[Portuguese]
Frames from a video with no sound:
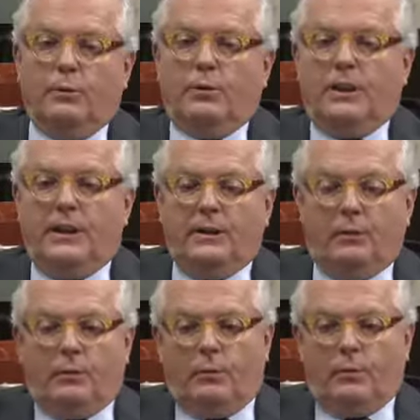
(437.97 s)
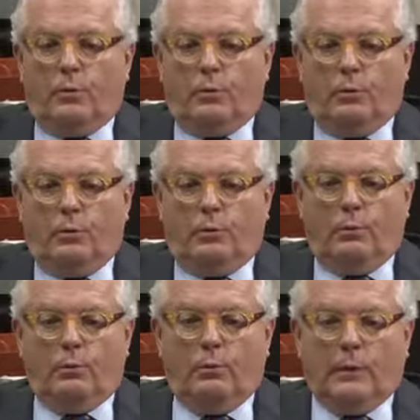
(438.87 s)
o que o,
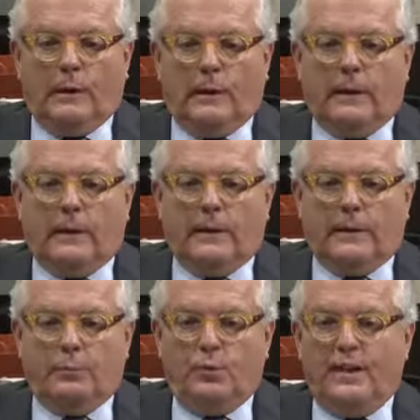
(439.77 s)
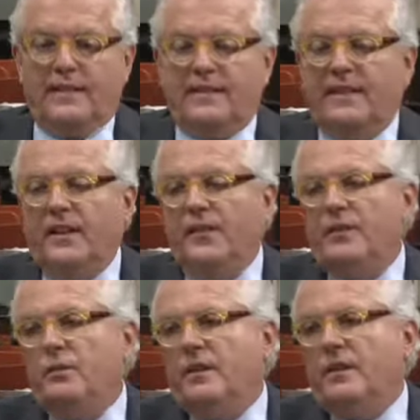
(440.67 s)
o, o, a, as mudanças que ele
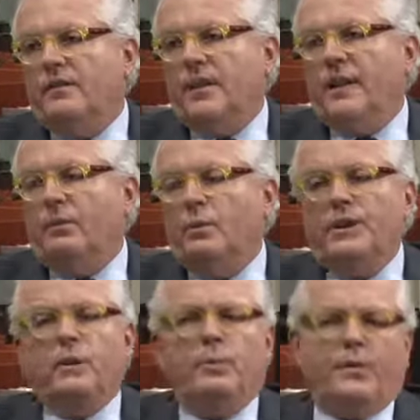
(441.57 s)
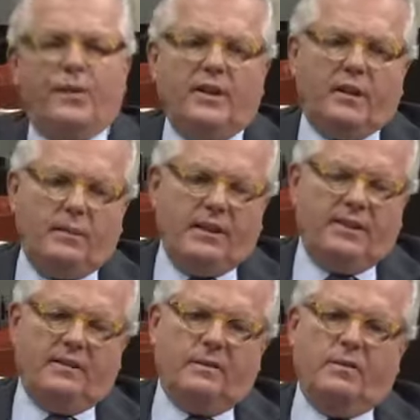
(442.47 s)
fez no intervalo poderiam perfeitamente
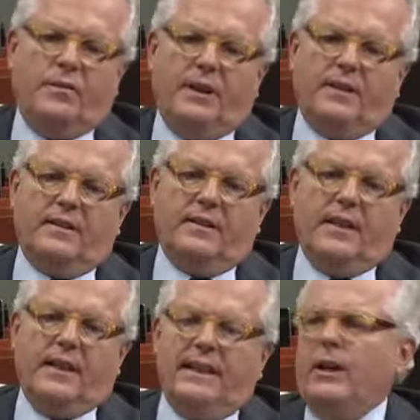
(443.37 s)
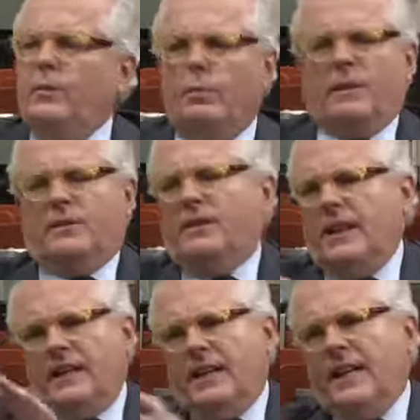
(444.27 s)
ter sido feitas, não para o Brasil
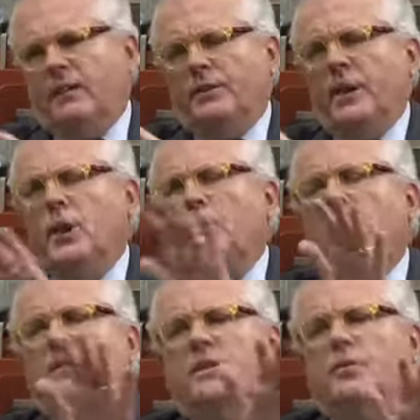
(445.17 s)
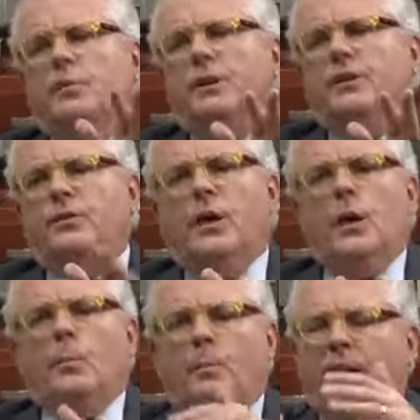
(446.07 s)
ganhar, não tenho nenhuma ilusão sobre isso,
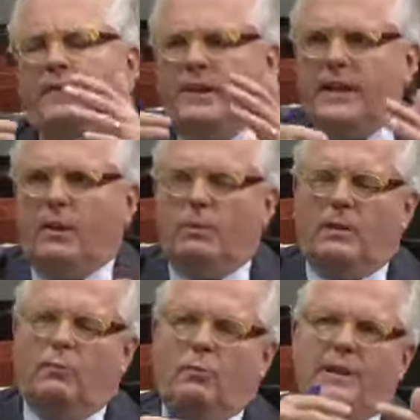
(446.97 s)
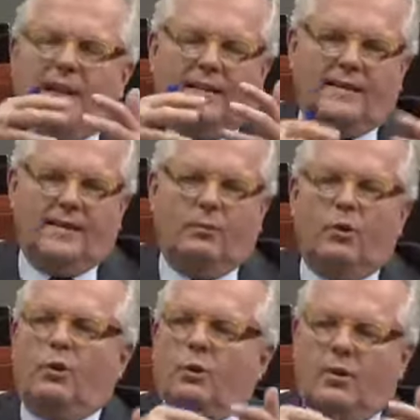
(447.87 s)
para evitar uma, uma, humilhação
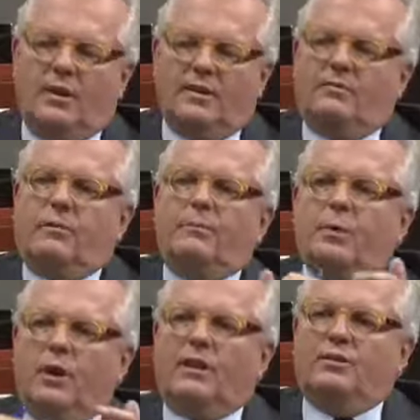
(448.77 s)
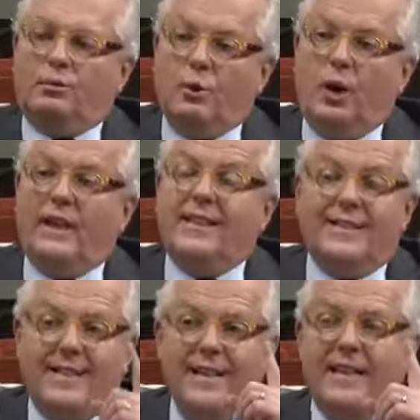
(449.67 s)
horrorosa, que foi a pior da história em
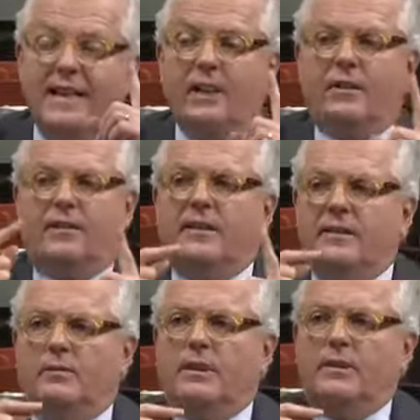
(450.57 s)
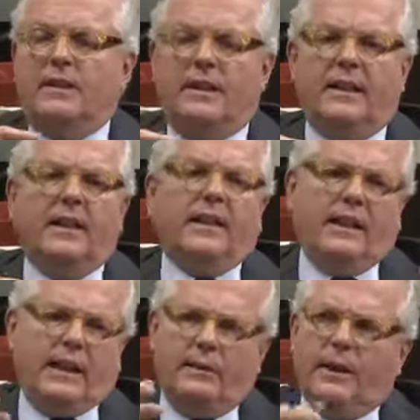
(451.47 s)
100 anos da seleção brasileira,
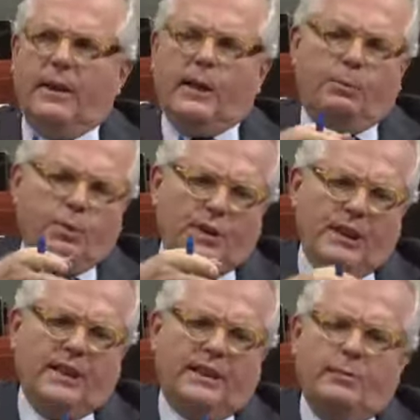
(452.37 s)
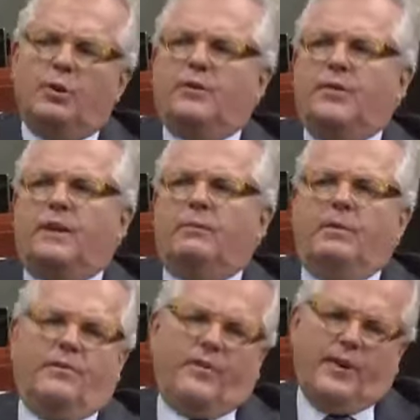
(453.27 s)
Nunca ele, houve nada ele poderia igual.
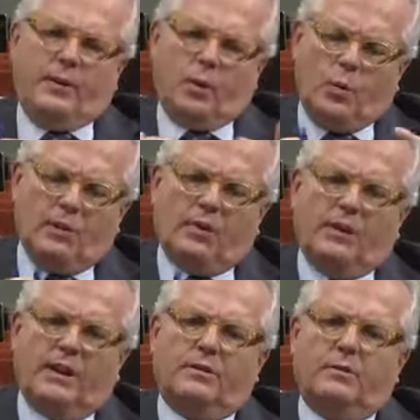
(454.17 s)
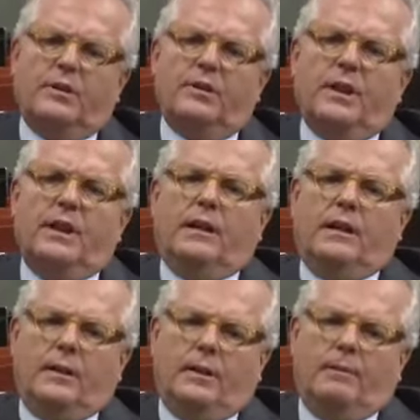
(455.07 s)
ter feito algumas alterações.
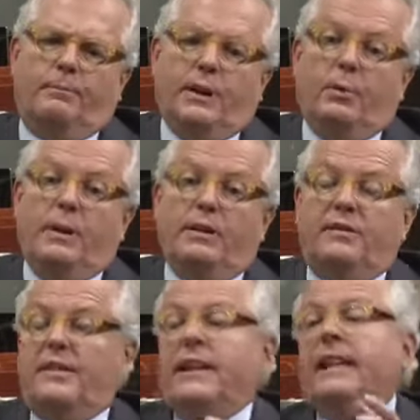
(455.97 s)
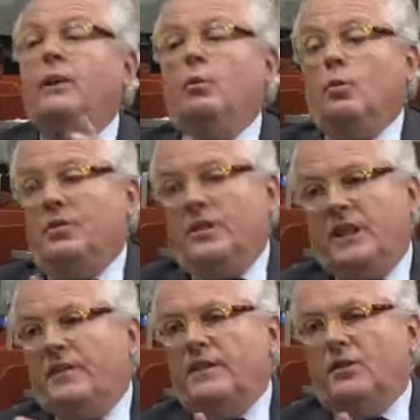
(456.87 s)
Uh, pelo menos, já que ele não
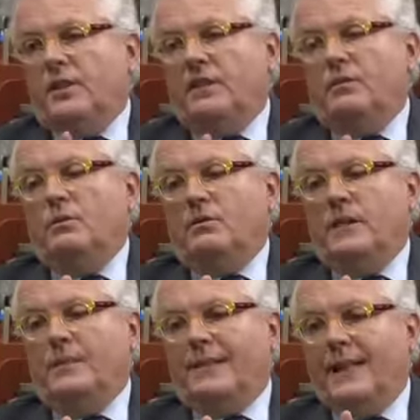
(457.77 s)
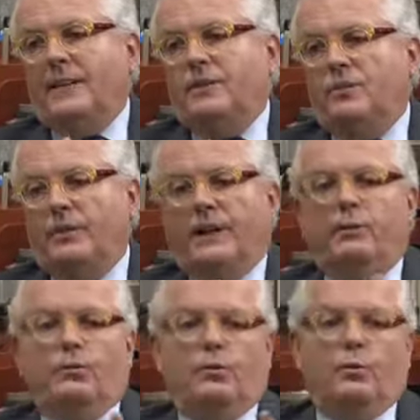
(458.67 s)
conseguia fazer alterações no esquema tático e nem
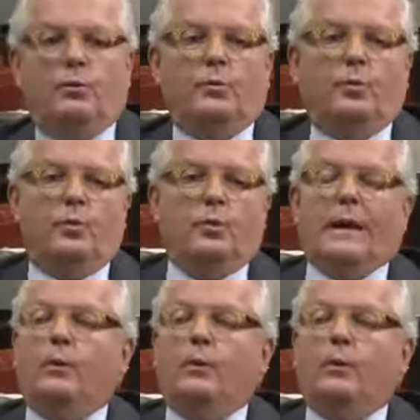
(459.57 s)
no, no, no,